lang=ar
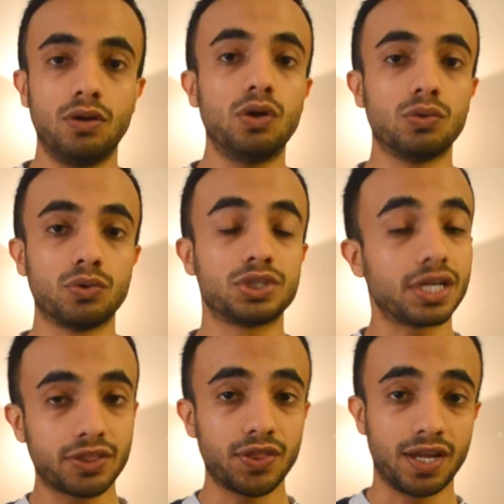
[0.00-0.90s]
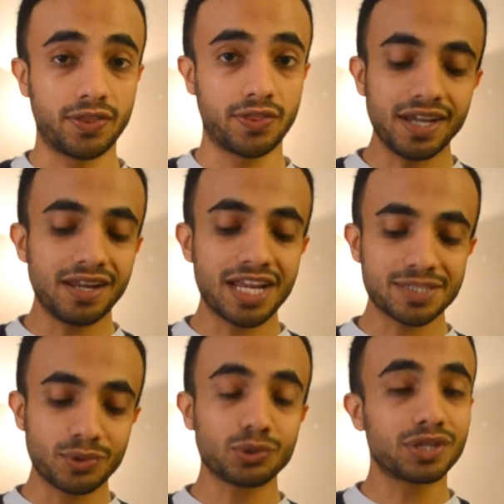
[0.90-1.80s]
حلو الشرط الثالث انه
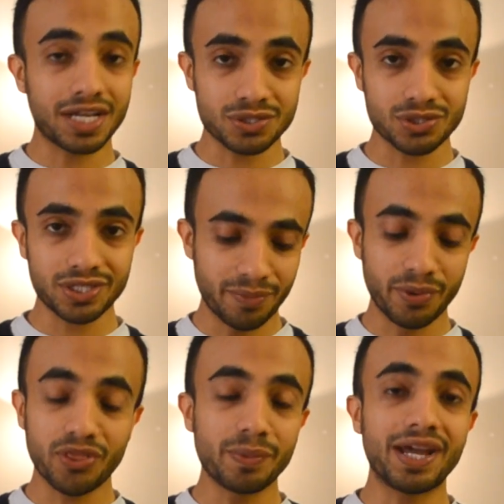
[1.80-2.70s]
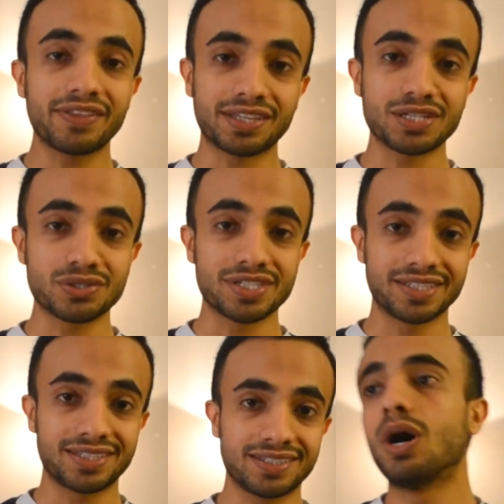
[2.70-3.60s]
لازم يكون تخصصك من ضمن هذه التخصصات